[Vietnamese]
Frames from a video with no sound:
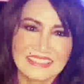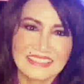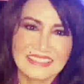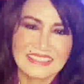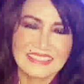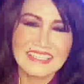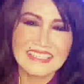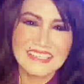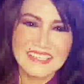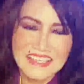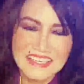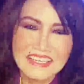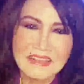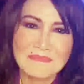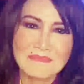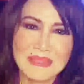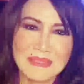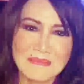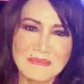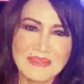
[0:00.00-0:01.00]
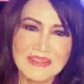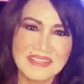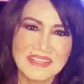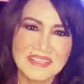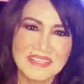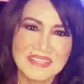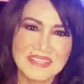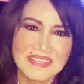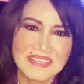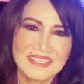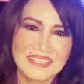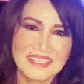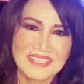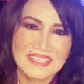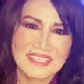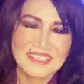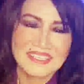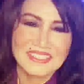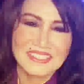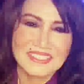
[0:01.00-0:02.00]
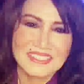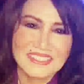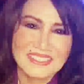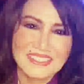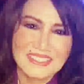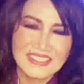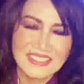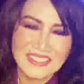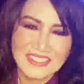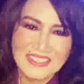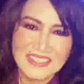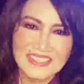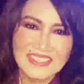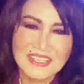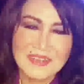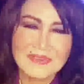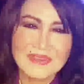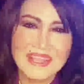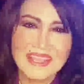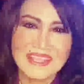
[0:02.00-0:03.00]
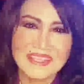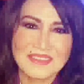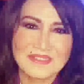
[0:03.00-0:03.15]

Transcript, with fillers: từ những năm 70 cho tới sau này.